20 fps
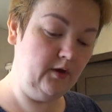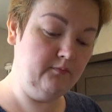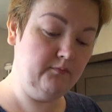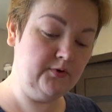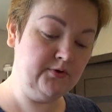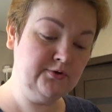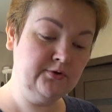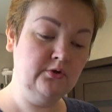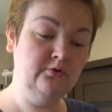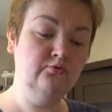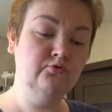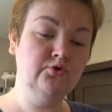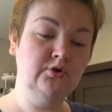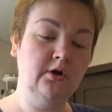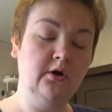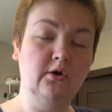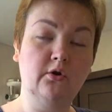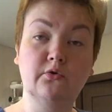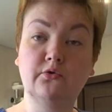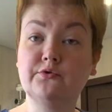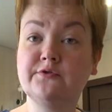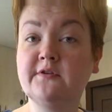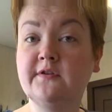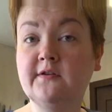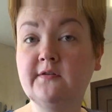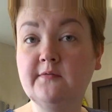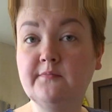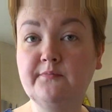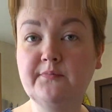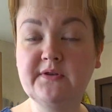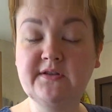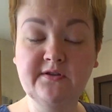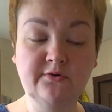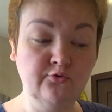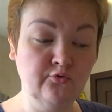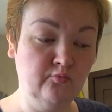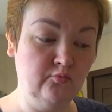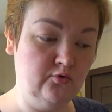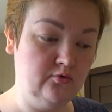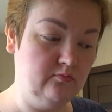Просто нужно, короче, пить с
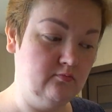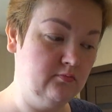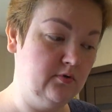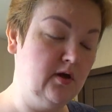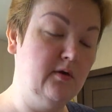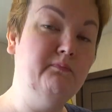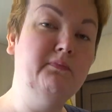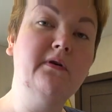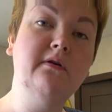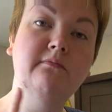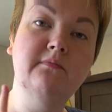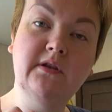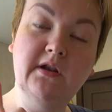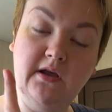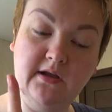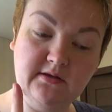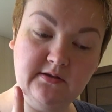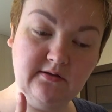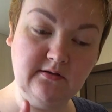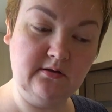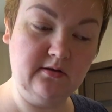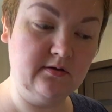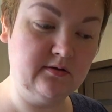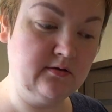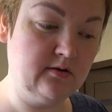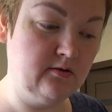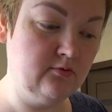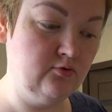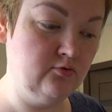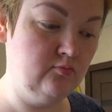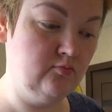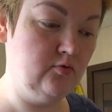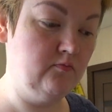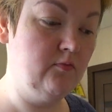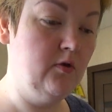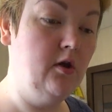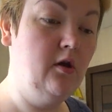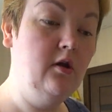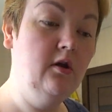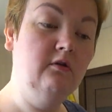умом и похмеляться, так сказать, с умом.
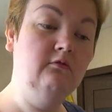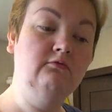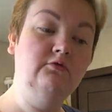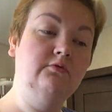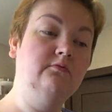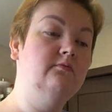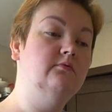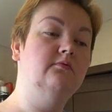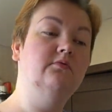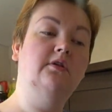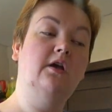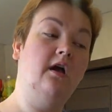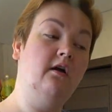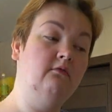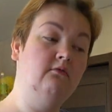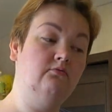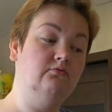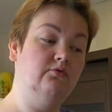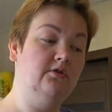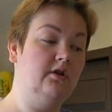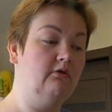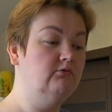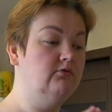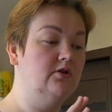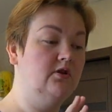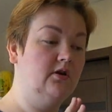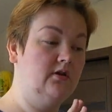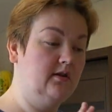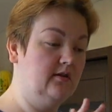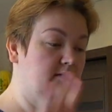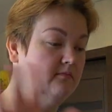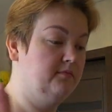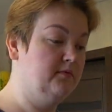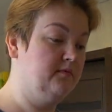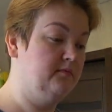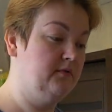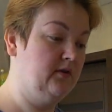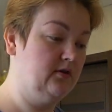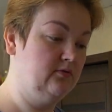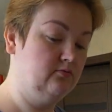Вот я говорю, я вот никогда не
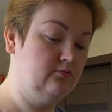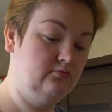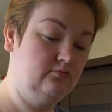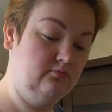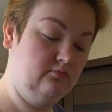похмеляюсь.